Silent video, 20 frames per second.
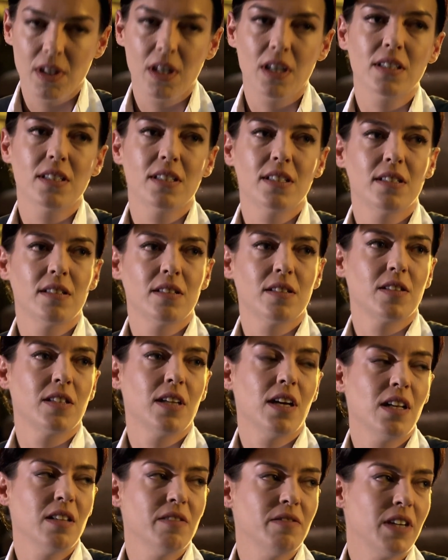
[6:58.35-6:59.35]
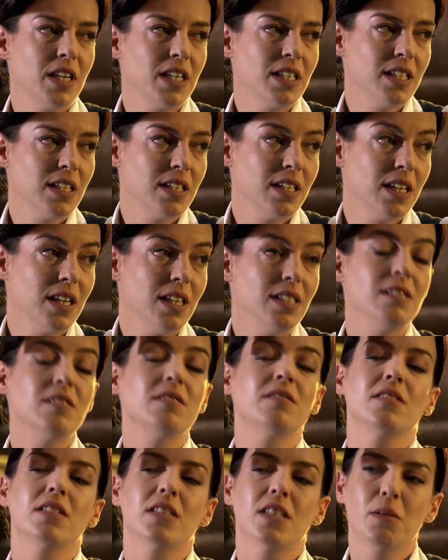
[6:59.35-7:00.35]
Ay yalvar yakar
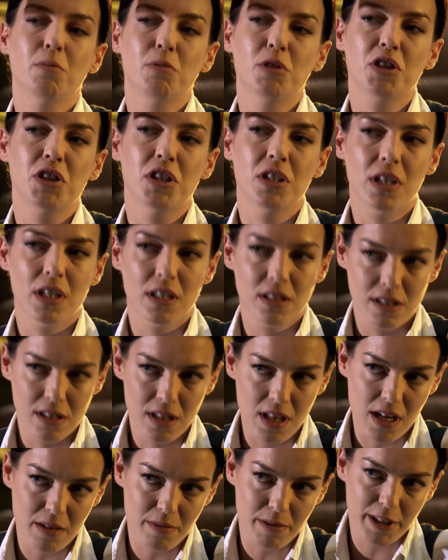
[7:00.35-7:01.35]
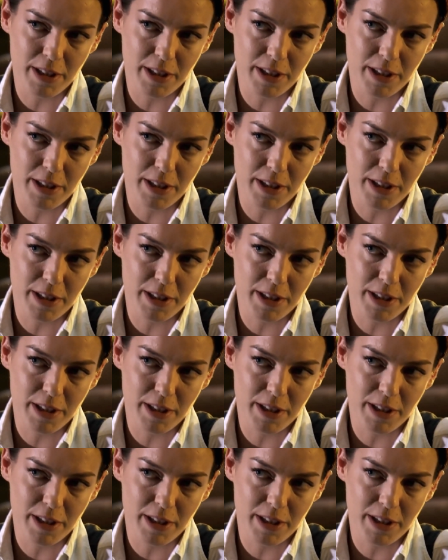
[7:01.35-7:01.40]
kapı dışarı attılar